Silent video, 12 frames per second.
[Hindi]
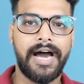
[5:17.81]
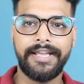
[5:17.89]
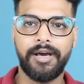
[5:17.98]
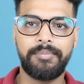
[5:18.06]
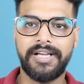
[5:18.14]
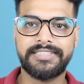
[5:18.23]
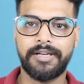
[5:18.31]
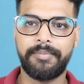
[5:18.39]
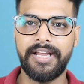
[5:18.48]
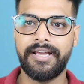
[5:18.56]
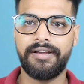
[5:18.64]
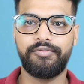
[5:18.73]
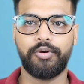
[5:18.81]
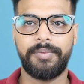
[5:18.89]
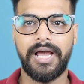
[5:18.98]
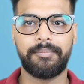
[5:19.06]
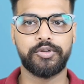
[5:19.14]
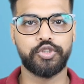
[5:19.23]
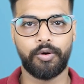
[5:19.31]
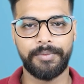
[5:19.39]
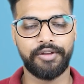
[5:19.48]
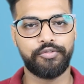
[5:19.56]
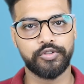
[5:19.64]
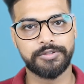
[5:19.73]
आया ब्लास्टर भी है वो भी आपको
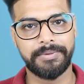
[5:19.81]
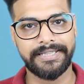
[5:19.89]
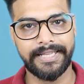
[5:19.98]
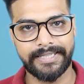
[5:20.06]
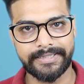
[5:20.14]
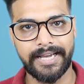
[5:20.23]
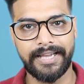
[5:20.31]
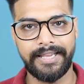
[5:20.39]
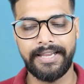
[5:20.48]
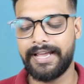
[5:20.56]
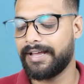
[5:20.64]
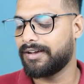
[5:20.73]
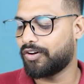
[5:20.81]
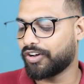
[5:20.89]
शॉमी के फ़ोन्स में दिखता ही है